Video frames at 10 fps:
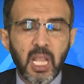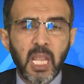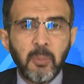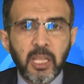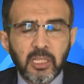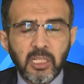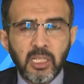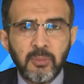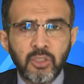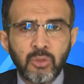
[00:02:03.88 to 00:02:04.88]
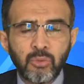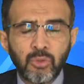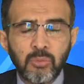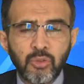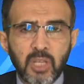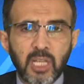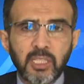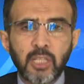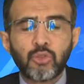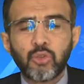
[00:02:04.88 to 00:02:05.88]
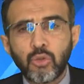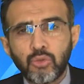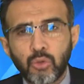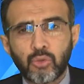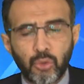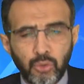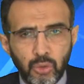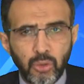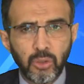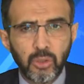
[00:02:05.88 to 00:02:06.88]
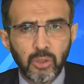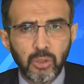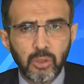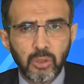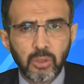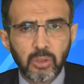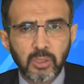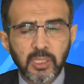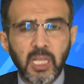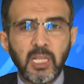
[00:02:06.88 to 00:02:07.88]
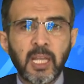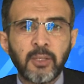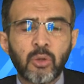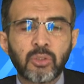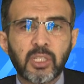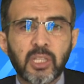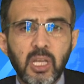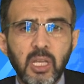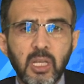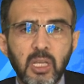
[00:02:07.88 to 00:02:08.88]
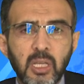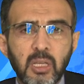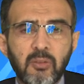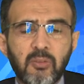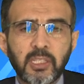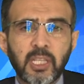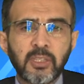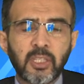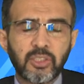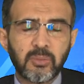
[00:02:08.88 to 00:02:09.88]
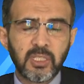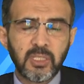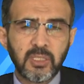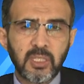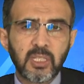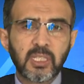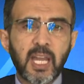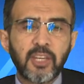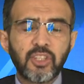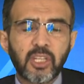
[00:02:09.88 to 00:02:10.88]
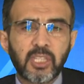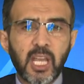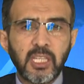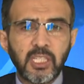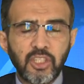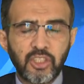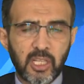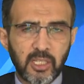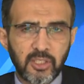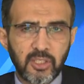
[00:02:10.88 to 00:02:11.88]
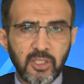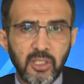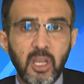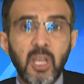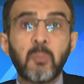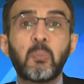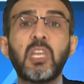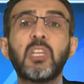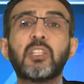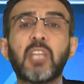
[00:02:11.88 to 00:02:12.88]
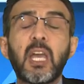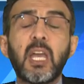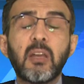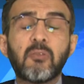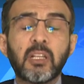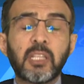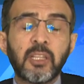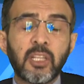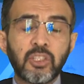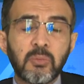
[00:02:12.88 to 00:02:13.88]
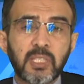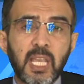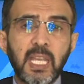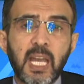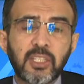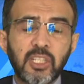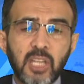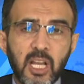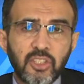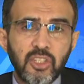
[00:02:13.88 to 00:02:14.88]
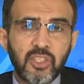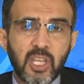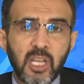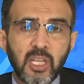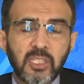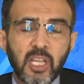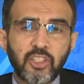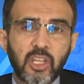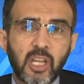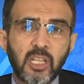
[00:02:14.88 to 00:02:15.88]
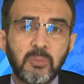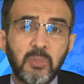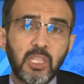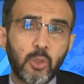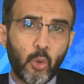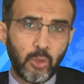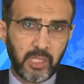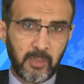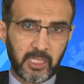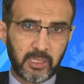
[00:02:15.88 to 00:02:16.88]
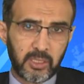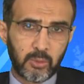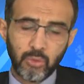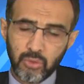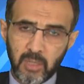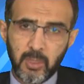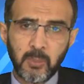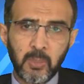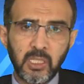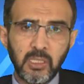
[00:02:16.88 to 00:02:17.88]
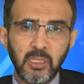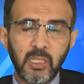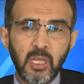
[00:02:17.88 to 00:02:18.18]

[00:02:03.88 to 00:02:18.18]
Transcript: emeklilerimizin durumu zaten çok çok kötü. Gelinen noktada vatandaşımız gerçekten içler acısı. Bir de vatandaşımız eğer kiracıysa yaşayan bir ölü demektir. Kusura bakmayın.